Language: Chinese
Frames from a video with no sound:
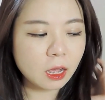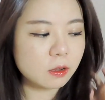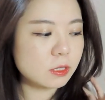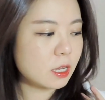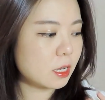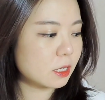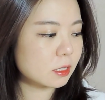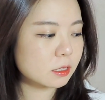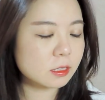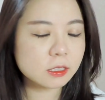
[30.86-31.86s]
好
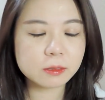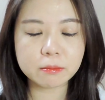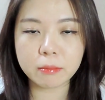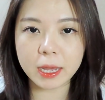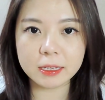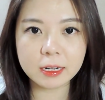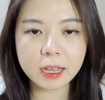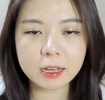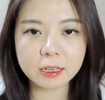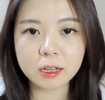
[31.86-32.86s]
像买的
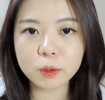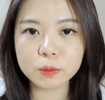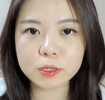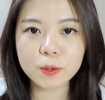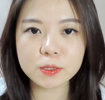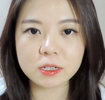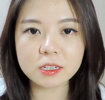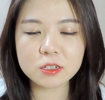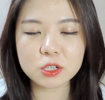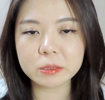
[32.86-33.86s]
量也够凑成
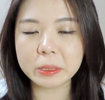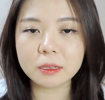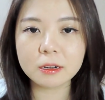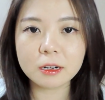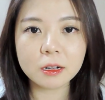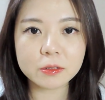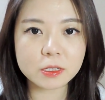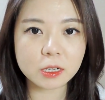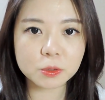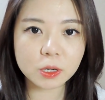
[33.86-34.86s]
一支视频的了，然后就
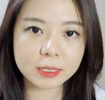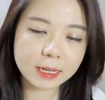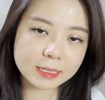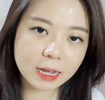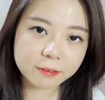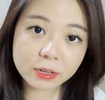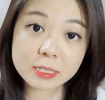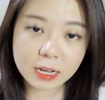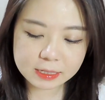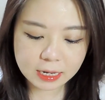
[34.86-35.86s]
想说跟大家
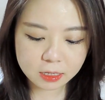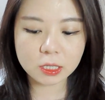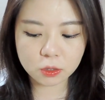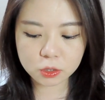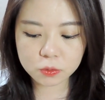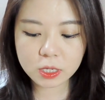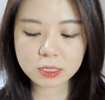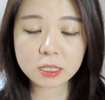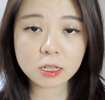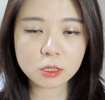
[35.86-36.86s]
分享一下。然后首先
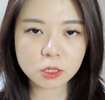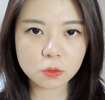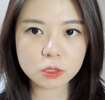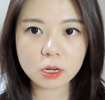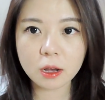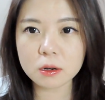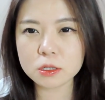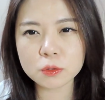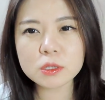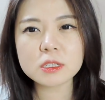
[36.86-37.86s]
先讲首饰好了，
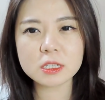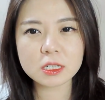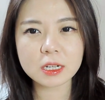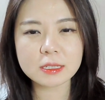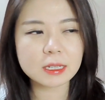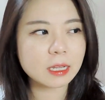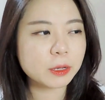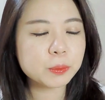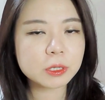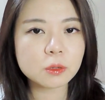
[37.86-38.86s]
首饰其实很简单，
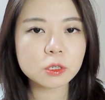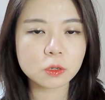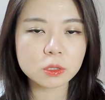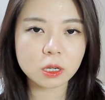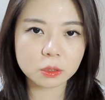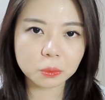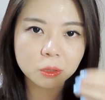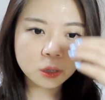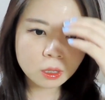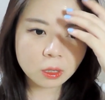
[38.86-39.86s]
因为毕竟我首饰很
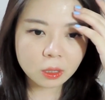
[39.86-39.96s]
多，